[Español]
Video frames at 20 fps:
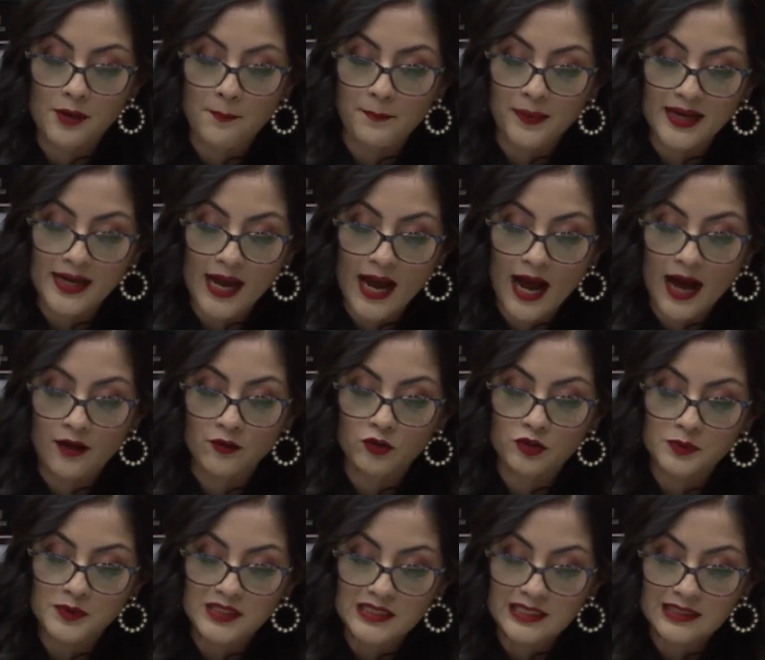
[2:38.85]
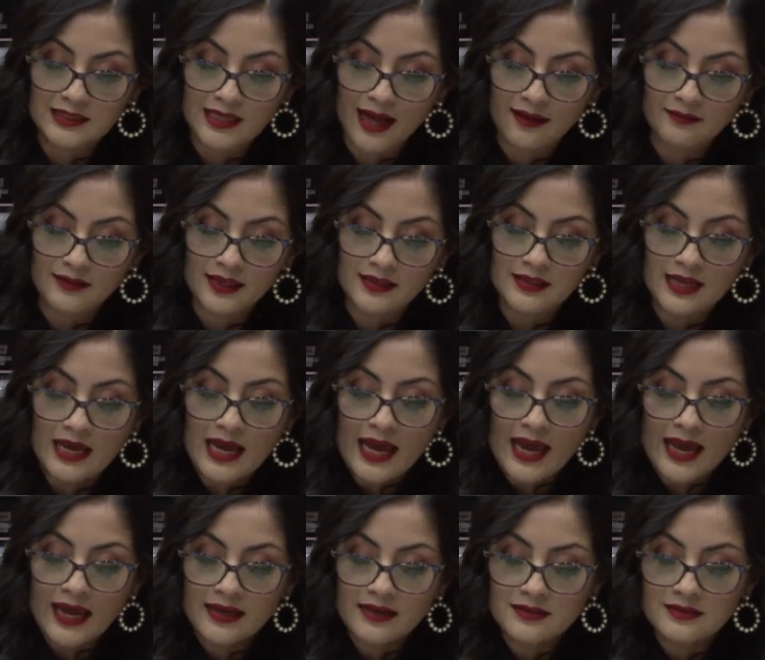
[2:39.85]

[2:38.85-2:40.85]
empleados, visitantes e